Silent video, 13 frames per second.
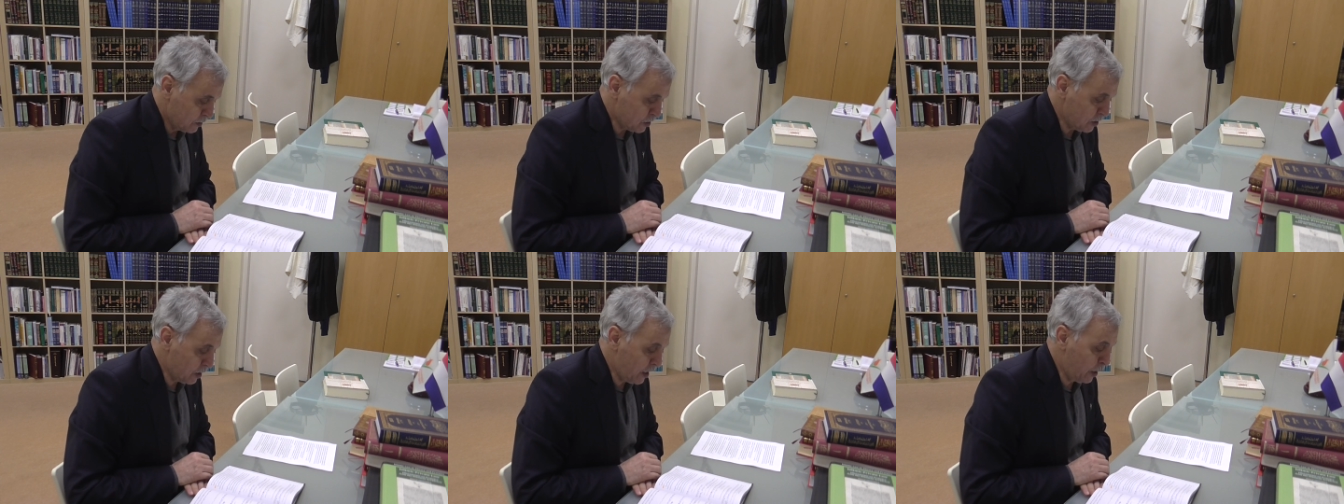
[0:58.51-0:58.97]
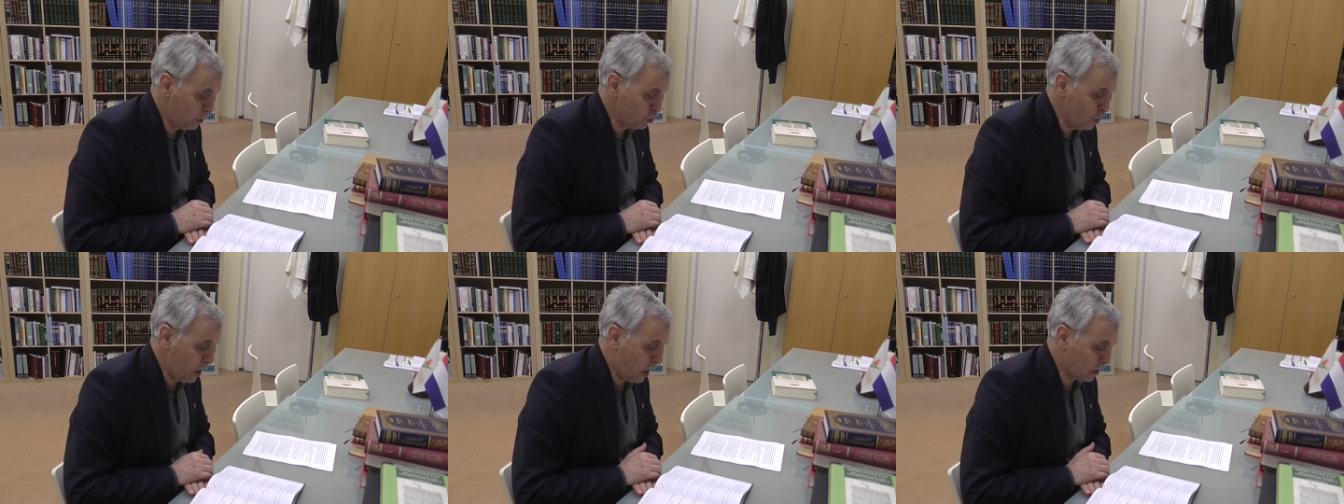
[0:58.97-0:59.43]

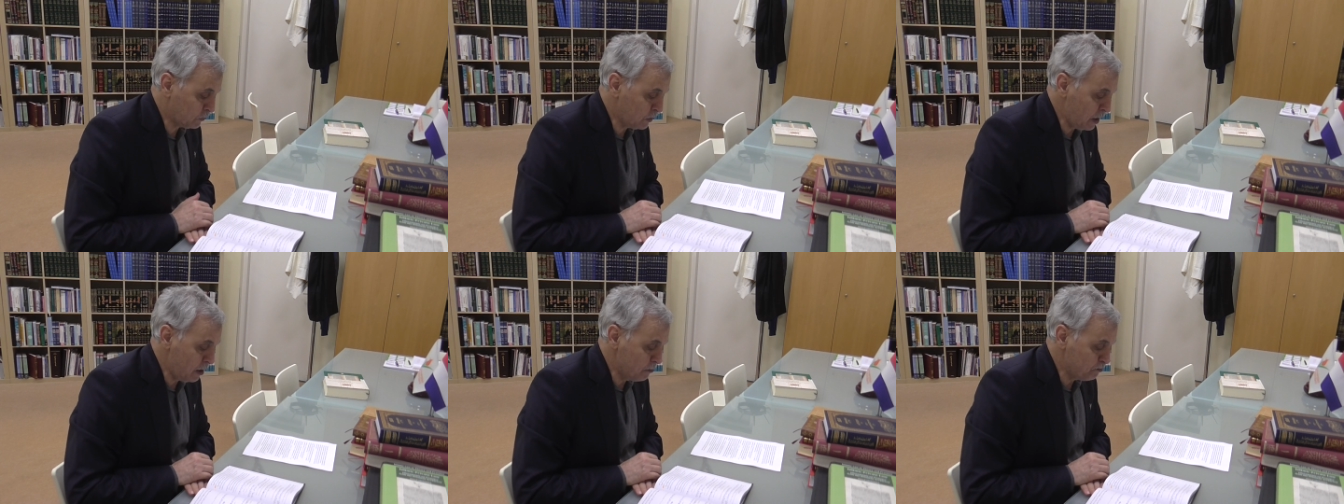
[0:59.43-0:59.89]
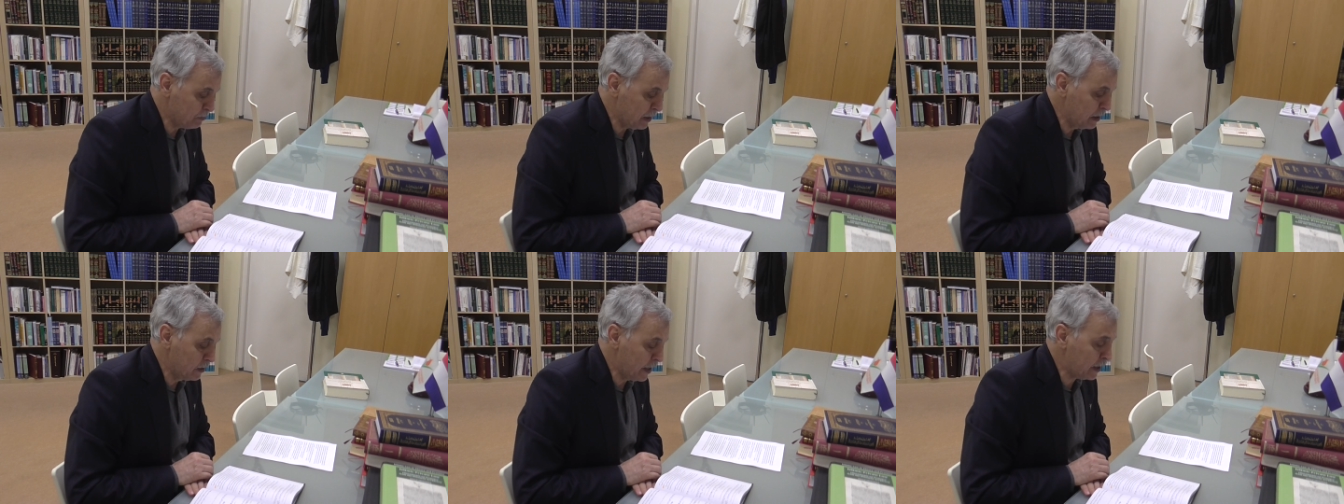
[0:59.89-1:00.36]
Kiraul ardi
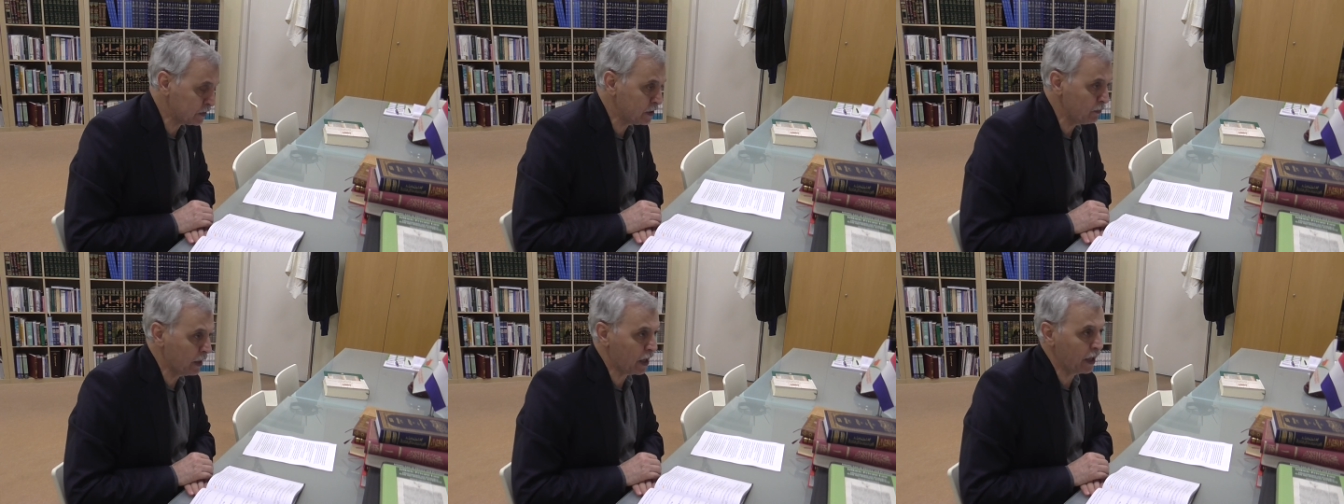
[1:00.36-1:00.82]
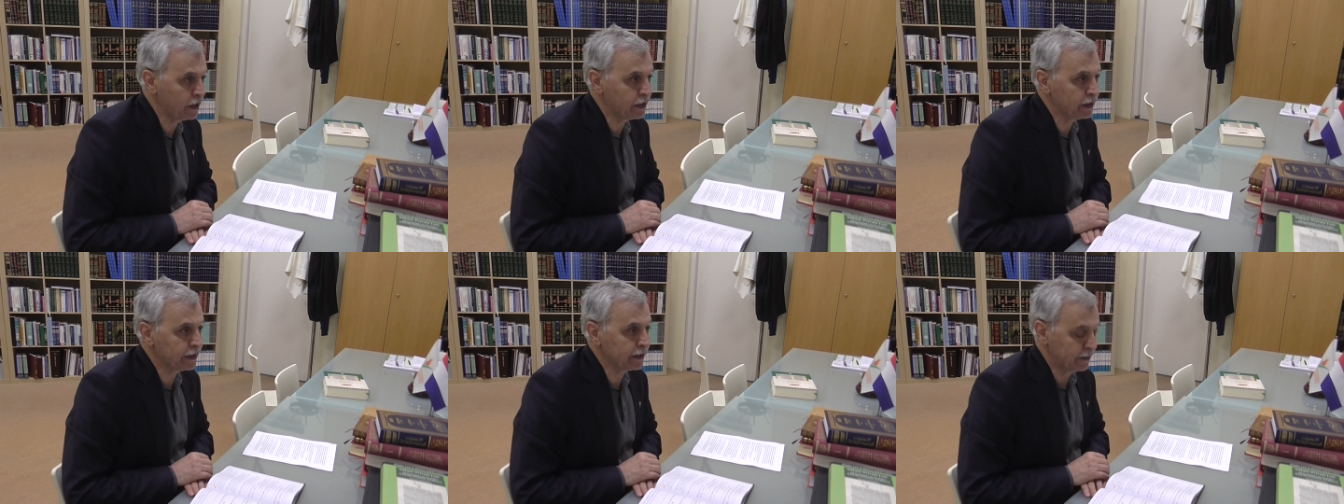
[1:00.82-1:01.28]
bin nakdi ve
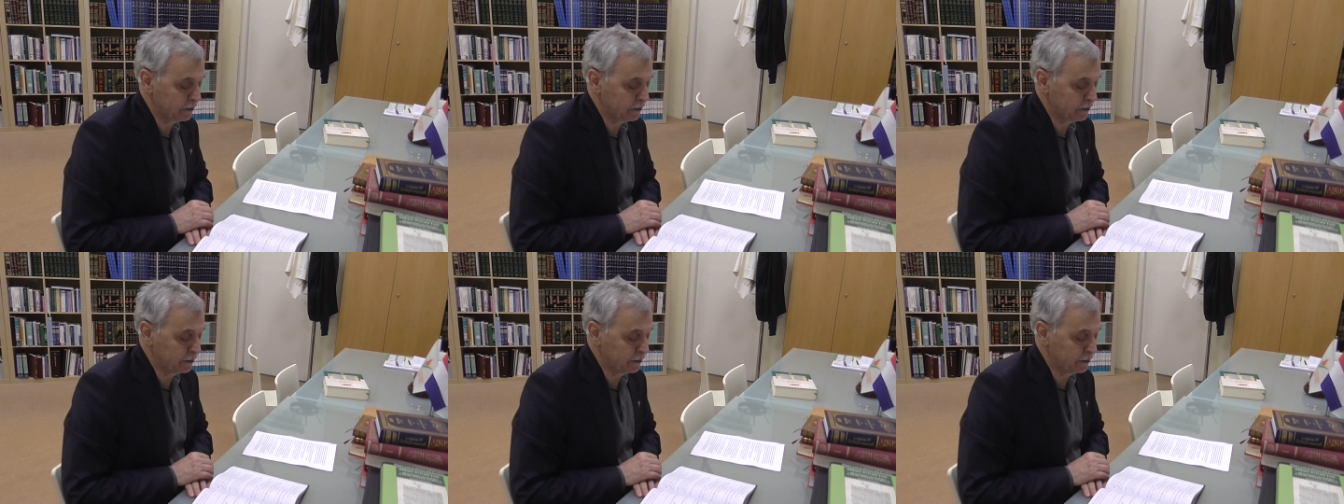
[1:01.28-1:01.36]
gayrihi.